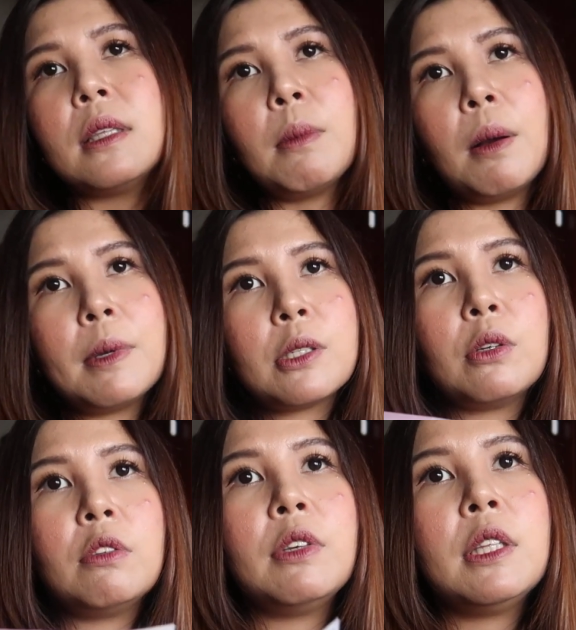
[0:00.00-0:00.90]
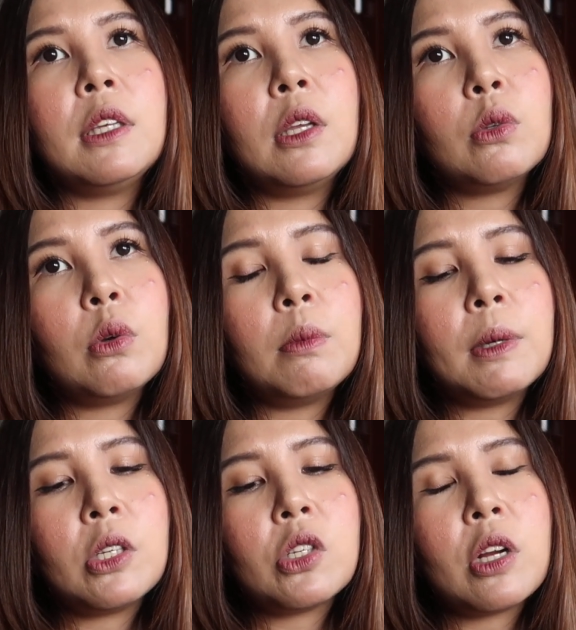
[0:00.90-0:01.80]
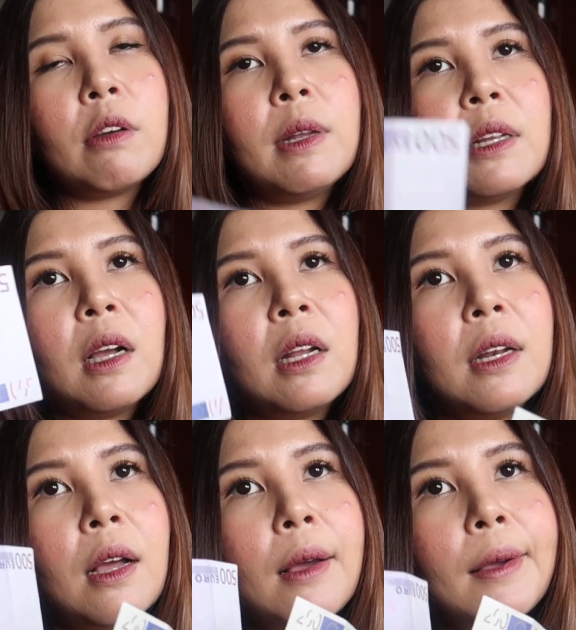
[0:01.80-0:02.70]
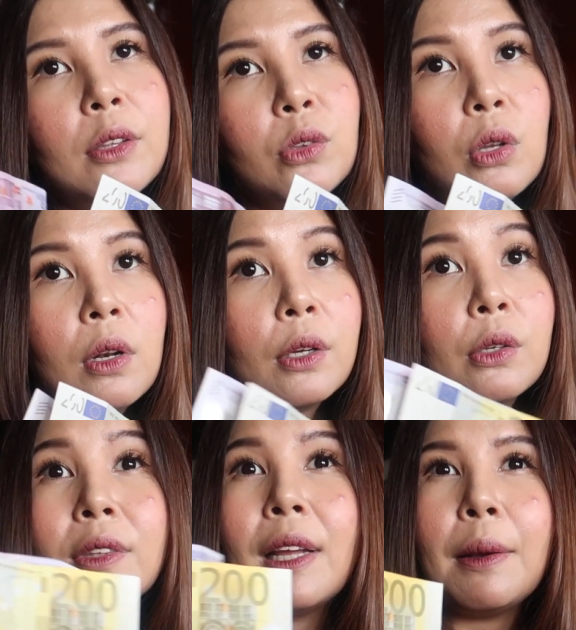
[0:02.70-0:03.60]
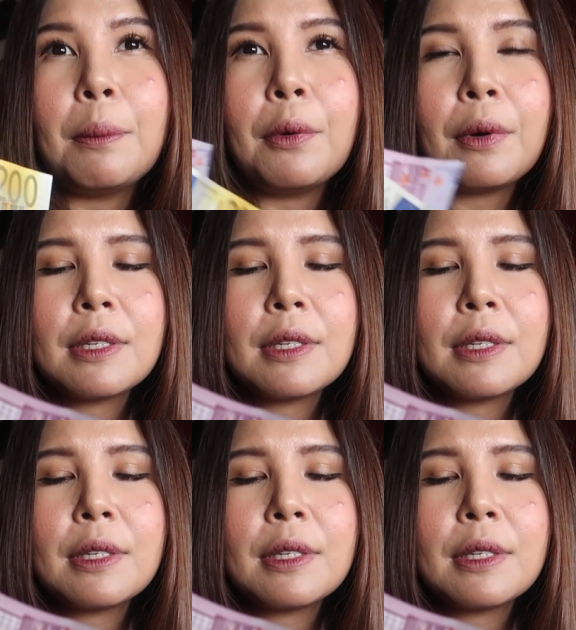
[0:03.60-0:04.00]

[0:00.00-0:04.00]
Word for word: di ba, mas convenient kung magta-travel ka na ito lang yung dala mo.